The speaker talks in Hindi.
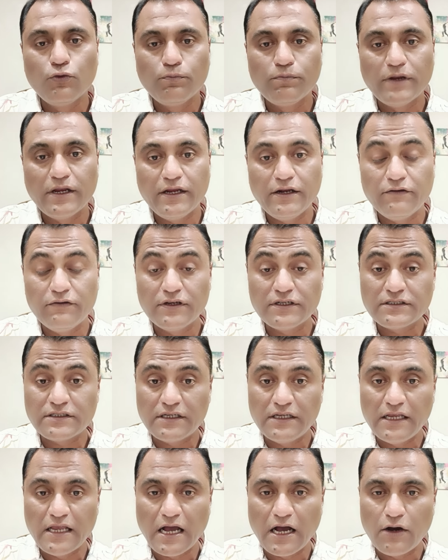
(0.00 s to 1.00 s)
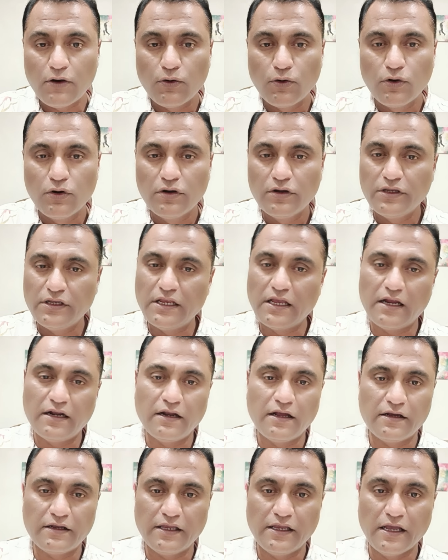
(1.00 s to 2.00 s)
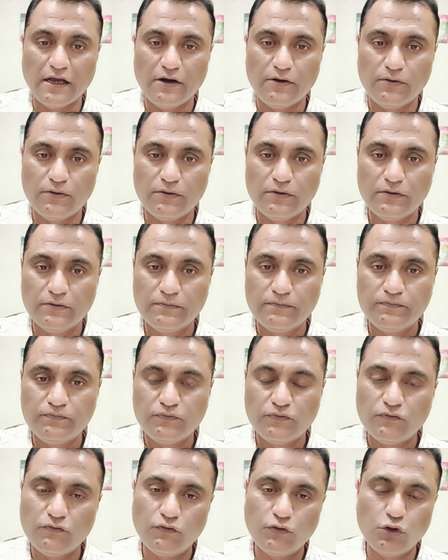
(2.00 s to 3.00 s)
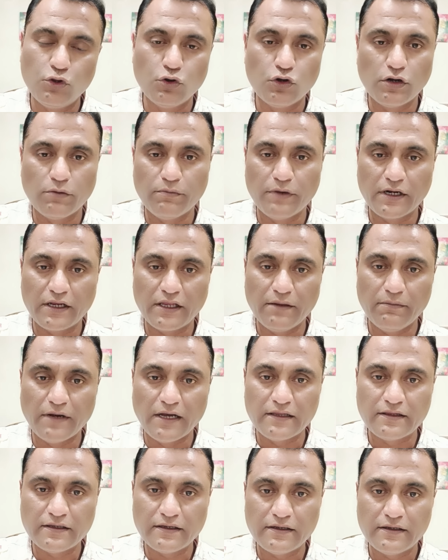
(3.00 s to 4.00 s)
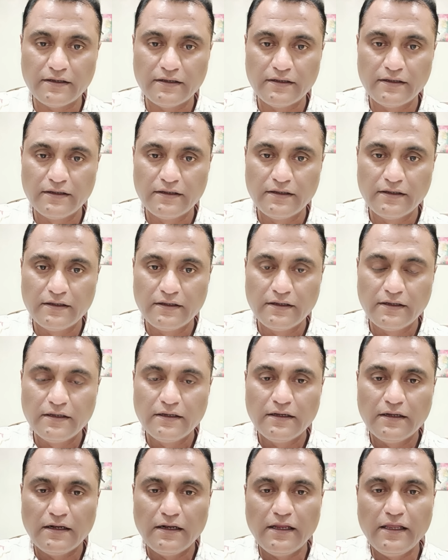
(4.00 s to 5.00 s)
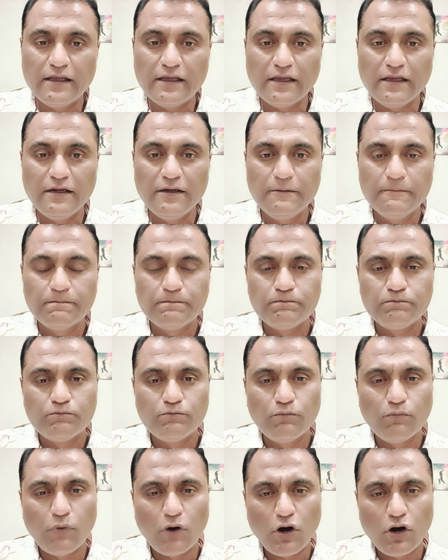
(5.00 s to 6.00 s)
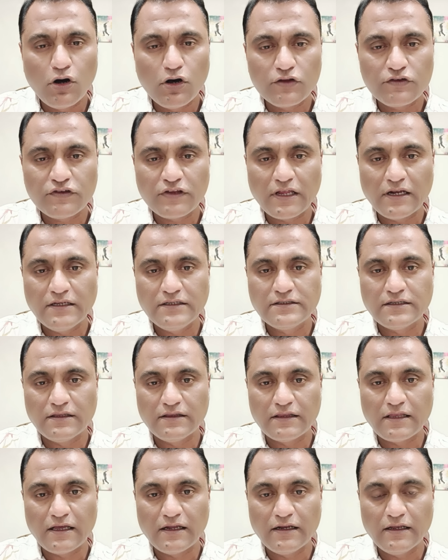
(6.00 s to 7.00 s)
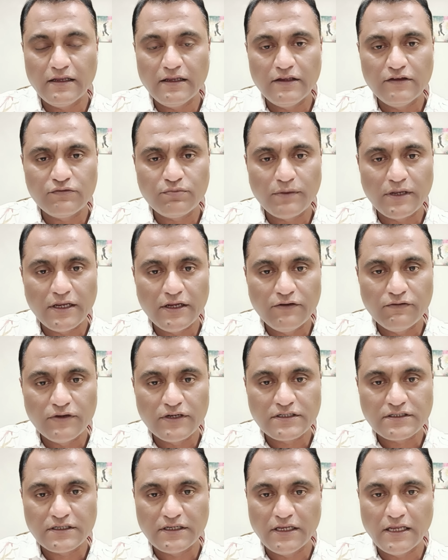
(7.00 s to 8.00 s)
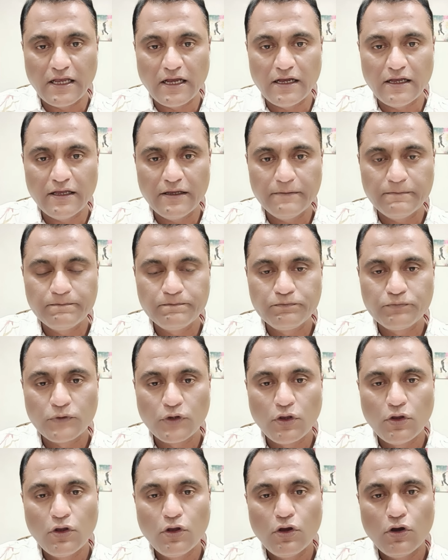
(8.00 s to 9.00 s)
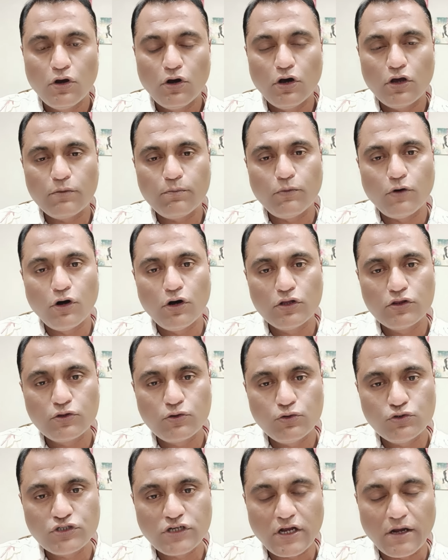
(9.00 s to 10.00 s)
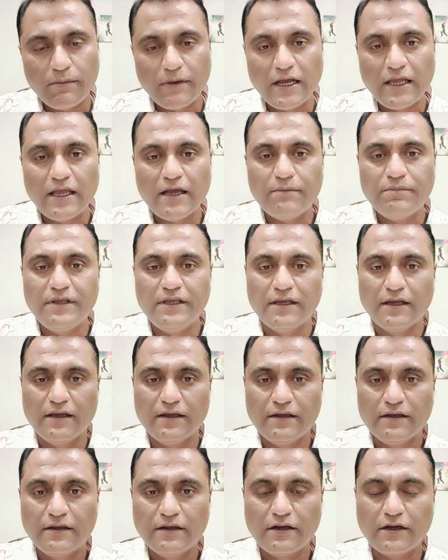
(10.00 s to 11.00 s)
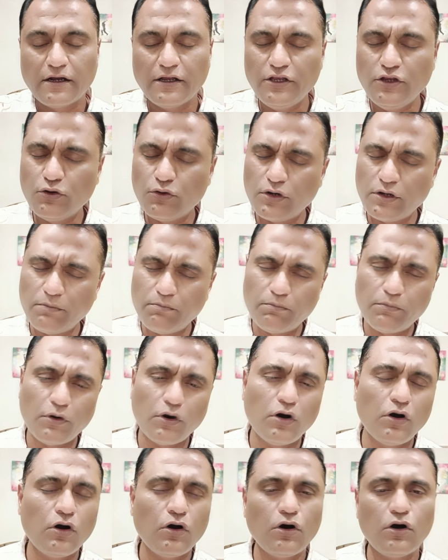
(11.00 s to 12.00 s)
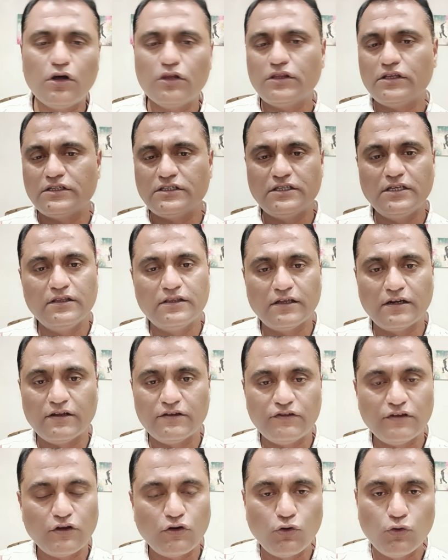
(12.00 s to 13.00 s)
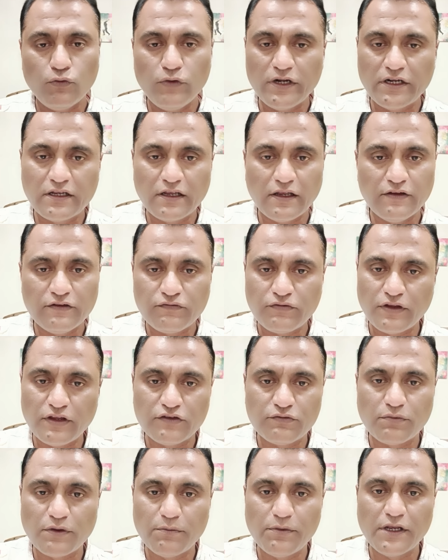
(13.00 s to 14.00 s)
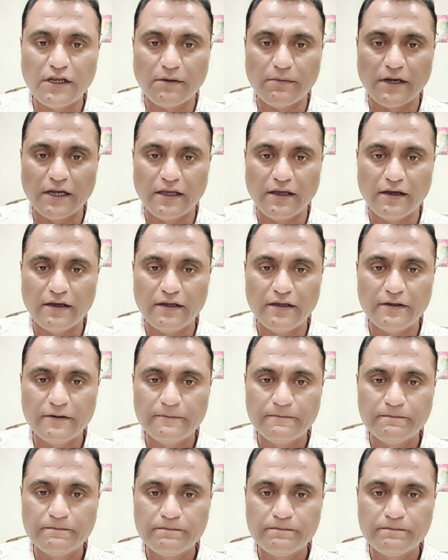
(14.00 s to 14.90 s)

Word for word: ग्रुप में इन्वेस्ट किया हो या ना किया हो वो दो नंबर की बात है लेकिन बहुत सारी जनता ने इसमें इन्वेस्ट किया है और बहुत कुछ कमाया भी है कईयों ने बहुत अच्छी तरह से कोविड के इस फेज में भी कमाया है